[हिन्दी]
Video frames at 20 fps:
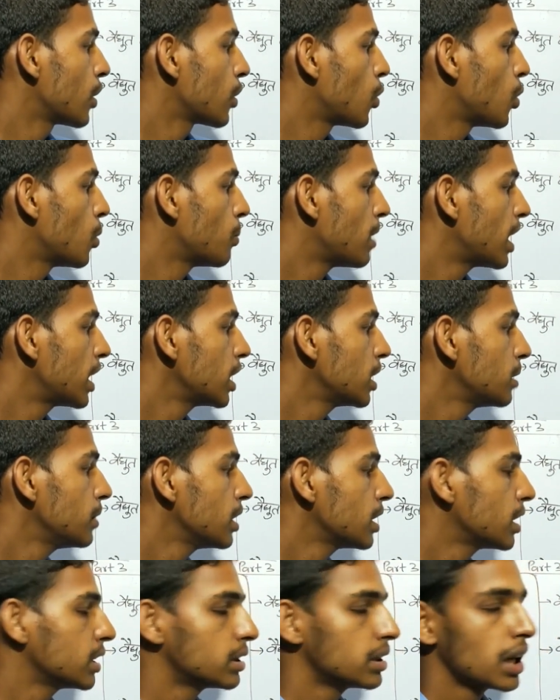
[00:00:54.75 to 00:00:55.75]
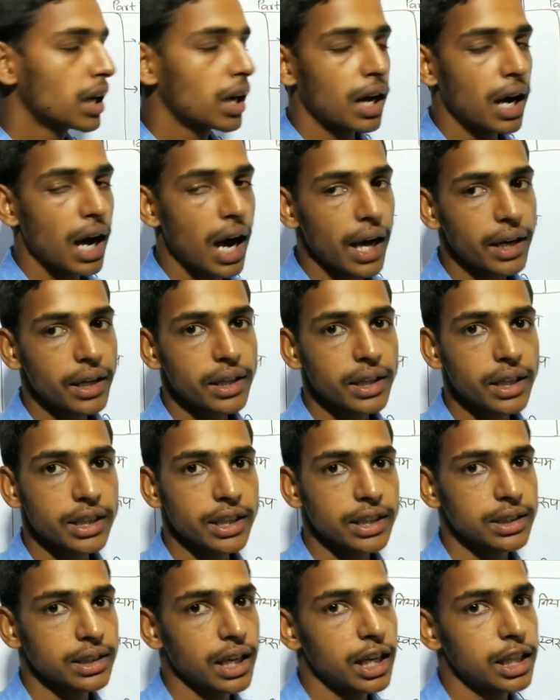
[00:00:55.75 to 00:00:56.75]
घुमाने में कितना कार्य किया
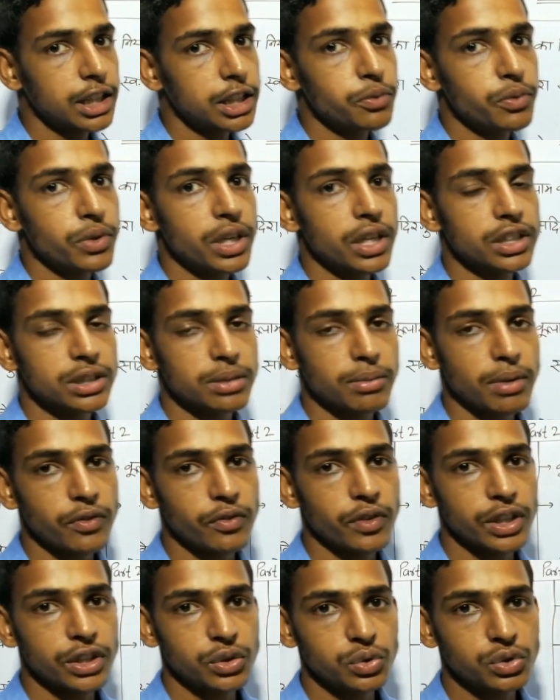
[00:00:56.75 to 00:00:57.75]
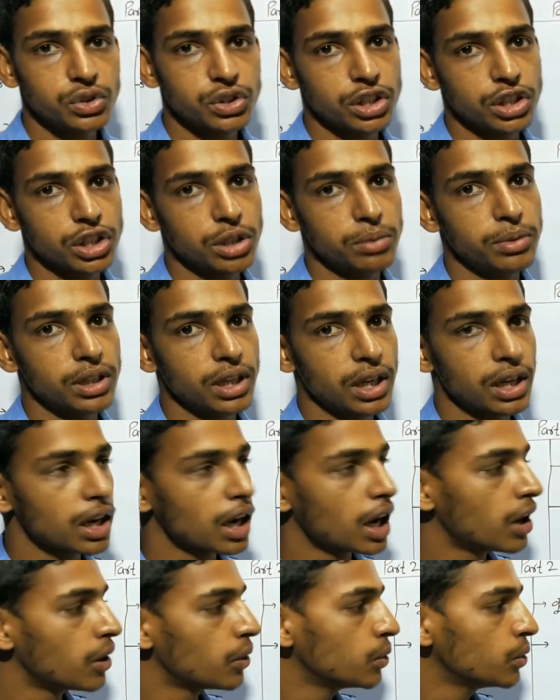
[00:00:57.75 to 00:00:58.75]
जाता है जब एक समान वैद्युत क्षेत्र में
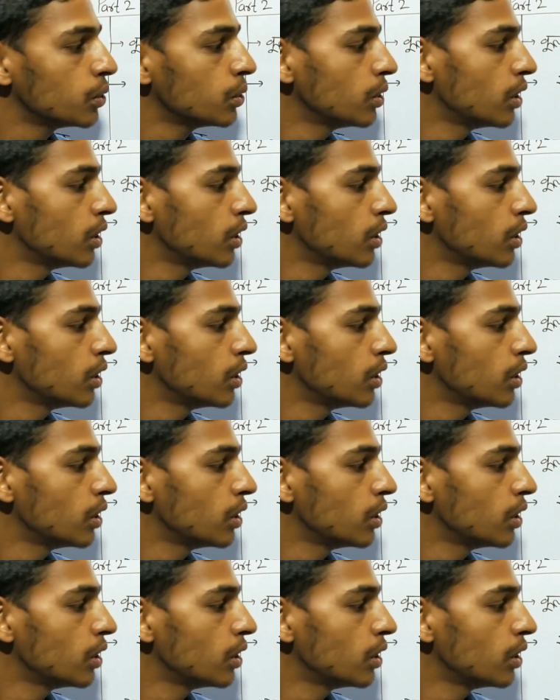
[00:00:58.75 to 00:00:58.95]
रखा हो